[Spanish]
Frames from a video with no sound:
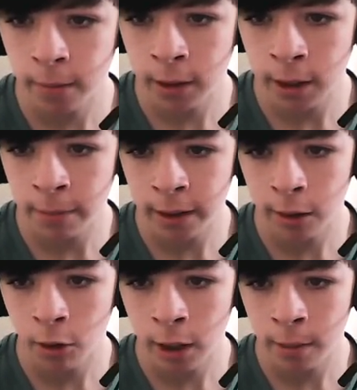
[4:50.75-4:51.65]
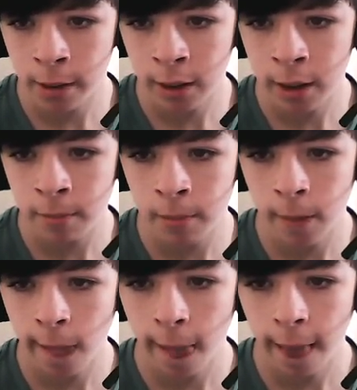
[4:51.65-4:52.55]
Y México, Dinamarca.
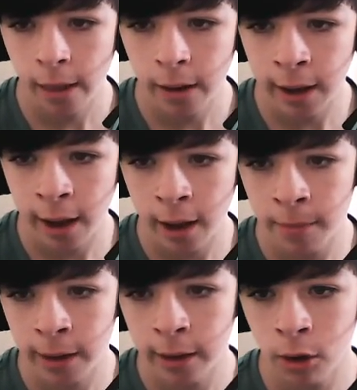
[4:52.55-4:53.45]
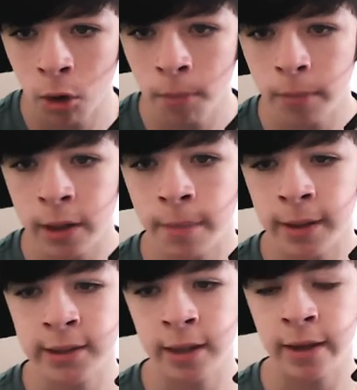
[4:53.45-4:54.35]
Cae México y
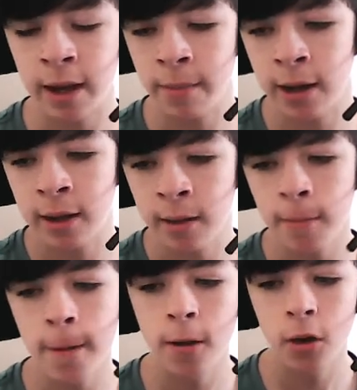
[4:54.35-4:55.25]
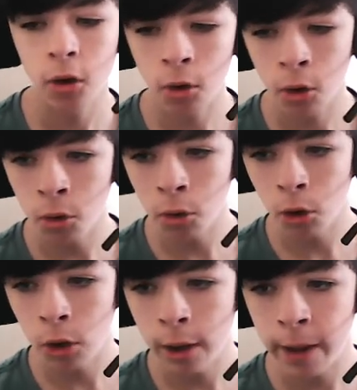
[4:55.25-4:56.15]
pasa Dinamarca con un
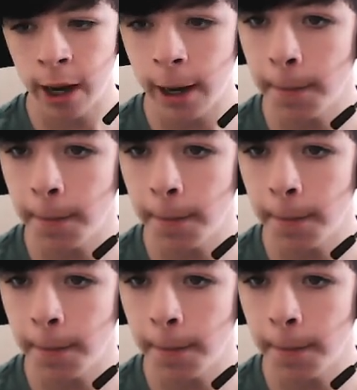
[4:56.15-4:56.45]
gol de penal.